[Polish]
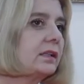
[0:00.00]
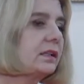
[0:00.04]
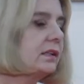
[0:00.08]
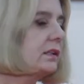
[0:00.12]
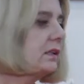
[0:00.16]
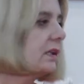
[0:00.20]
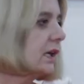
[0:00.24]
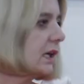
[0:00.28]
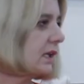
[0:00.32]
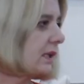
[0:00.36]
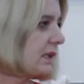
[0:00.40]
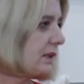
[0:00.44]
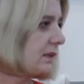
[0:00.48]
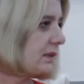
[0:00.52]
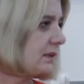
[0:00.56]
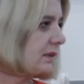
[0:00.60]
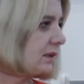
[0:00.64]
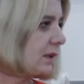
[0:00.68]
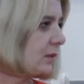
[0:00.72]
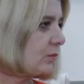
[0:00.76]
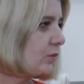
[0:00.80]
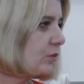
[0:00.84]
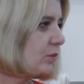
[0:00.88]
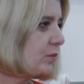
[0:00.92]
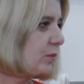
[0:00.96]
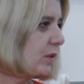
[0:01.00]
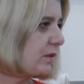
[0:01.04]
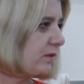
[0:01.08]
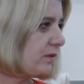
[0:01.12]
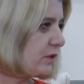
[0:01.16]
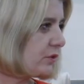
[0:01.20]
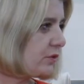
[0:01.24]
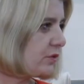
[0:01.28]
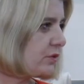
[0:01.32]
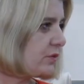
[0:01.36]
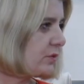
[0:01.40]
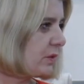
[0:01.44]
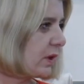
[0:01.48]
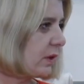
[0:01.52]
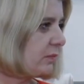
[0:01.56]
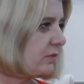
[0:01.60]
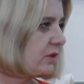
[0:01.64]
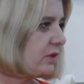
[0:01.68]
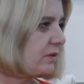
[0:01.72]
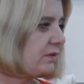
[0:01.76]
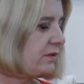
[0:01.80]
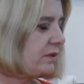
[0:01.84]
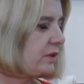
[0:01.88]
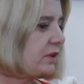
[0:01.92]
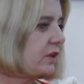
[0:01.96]
kilka lat temu
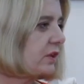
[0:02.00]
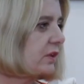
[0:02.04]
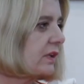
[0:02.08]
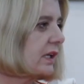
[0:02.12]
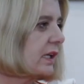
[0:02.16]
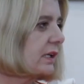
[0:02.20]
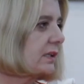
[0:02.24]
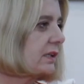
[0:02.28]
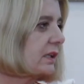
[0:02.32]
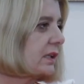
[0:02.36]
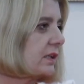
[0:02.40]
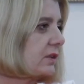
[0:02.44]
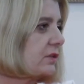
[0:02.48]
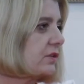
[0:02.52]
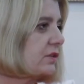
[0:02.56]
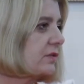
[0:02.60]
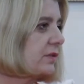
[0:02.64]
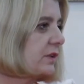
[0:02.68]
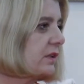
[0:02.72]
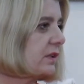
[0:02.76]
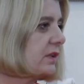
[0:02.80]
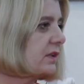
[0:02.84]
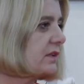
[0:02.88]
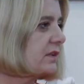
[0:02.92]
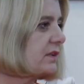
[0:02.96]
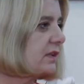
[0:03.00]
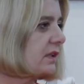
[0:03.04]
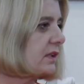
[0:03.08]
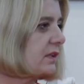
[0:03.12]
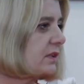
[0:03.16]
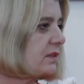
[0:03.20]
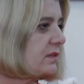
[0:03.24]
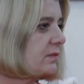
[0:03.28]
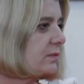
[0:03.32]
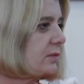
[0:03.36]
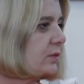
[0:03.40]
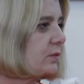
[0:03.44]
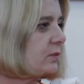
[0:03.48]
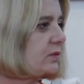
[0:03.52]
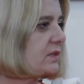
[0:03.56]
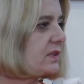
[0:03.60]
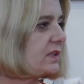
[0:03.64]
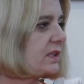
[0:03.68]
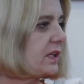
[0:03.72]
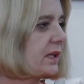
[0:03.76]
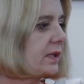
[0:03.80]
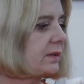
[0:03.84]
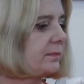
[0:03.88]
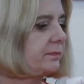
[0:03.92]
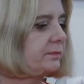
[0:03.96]
powierzyłam do wykonania świdnickiej
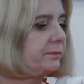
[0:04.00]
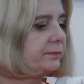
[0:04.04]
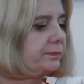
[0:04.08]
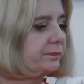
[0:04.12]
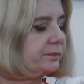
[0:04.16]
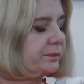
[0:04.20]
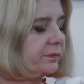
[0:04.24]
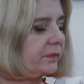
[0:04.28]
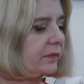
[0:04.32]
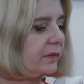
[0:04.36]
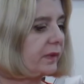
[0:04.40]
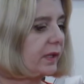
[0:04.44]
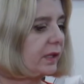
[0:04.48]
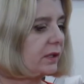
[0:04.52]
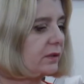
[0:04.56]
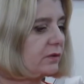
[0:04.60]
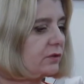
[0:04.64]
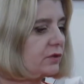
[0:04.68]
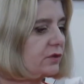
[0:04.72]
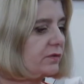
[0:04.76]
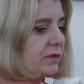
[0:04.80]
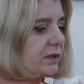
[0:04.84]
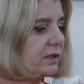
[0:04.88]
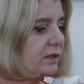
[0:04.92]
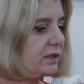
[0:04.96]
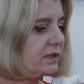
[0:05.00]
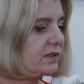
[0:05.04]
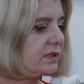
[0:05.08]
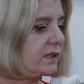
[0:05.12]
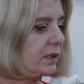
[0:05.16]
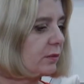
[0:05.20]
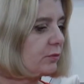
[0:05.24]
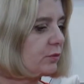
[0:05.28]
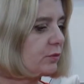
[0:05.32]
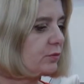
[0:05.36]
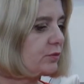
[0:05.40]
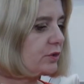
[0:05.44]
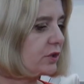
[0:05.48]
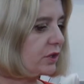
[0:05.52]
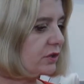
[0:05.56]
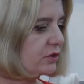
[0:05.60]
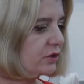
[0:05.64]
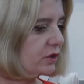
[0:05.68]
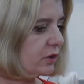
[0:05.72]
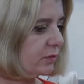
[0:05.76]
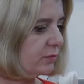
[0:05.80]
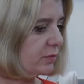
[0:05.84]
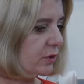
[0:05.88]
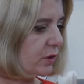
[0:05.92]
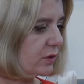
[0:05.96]
spółce Mm, Świdnickiemu
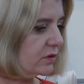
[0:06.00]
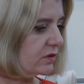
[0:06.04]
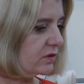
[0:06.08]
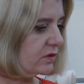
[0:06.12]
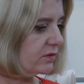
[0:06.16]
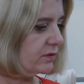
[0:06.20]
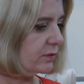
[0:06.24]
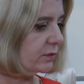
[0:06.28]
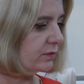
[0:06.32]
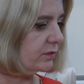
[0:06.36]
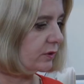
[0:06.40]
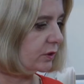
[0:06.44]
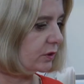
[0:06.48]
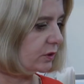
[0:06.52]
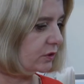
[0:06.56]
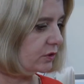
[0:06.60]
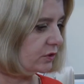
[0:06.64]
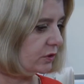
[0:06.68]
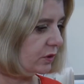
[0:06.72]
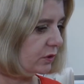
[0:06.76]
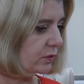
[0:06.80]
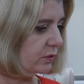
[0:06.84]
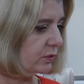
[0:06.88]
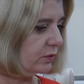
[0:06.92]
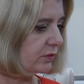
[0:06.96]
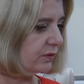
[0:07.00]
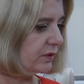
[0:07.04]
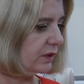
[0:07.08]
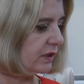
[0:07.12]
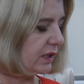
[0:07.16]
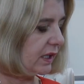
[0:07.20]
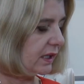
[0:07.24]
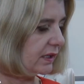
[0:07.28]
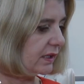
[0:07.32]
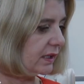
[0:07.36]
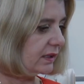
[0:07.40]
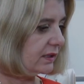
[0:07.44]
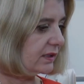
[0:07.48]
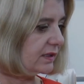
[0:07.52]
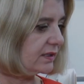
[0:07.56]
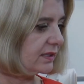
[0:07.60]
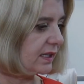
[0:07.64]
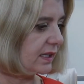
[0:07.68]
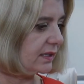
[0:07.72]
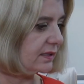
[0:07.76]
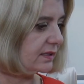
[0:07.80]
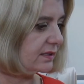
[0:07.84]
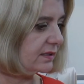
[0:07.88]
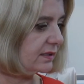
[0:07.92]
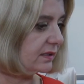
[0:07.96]
Przedsiębiorstwu Wodociągów i
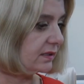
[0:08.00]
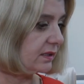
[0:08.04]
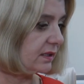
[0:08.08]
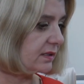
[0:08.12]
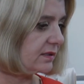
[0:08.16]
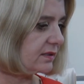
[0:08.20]
Kanalizacji.